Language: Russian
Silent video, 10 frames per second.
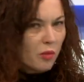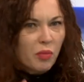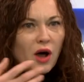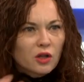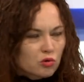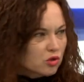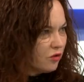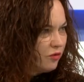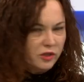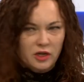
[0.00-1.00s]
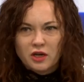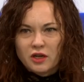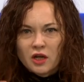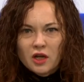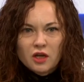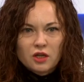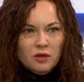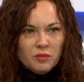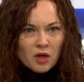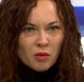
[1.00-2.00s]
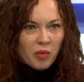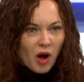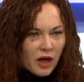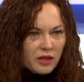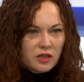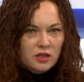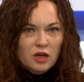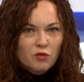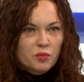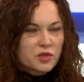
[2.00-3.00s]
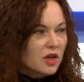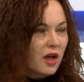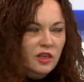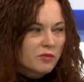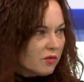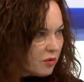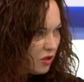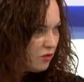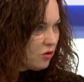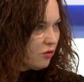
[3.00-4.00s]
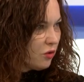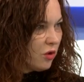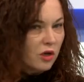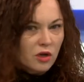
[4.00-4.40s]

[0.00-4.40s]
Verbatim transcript: Патрушев это, или и там Байден, или его Псаки, мне вообще все равно.